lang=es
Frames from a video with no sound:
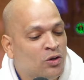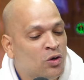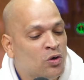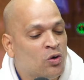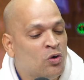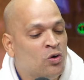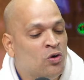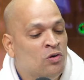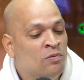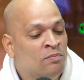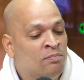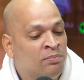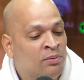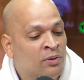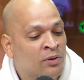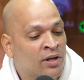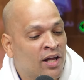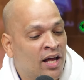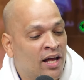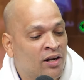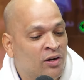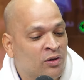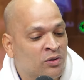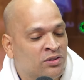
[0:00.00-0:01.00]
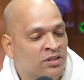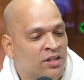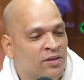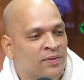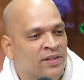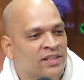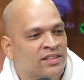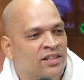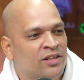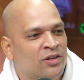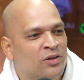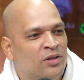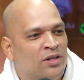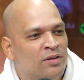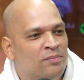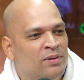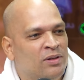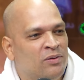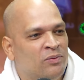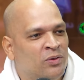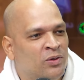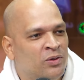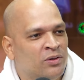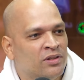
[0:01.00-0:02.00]
Cumpo, la de los cerveceros de
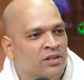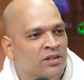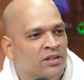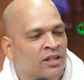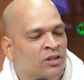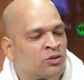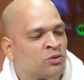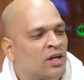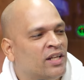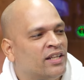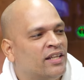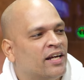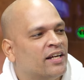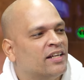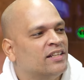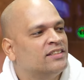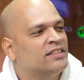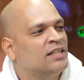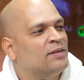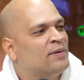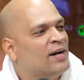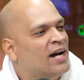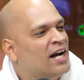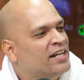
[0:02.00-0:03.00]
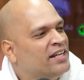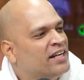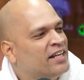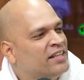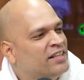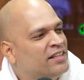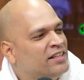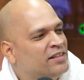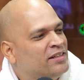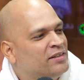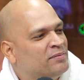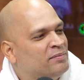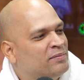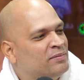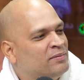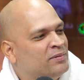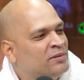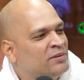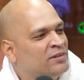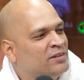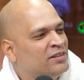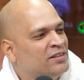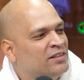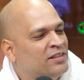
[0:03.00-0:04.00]
Milwaukee. Eso oh, hasta que se vaya de,
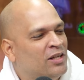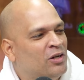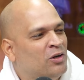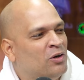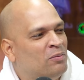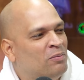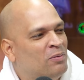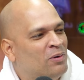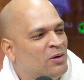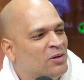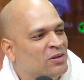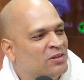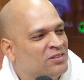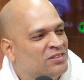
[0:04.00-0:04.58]
los Bucks.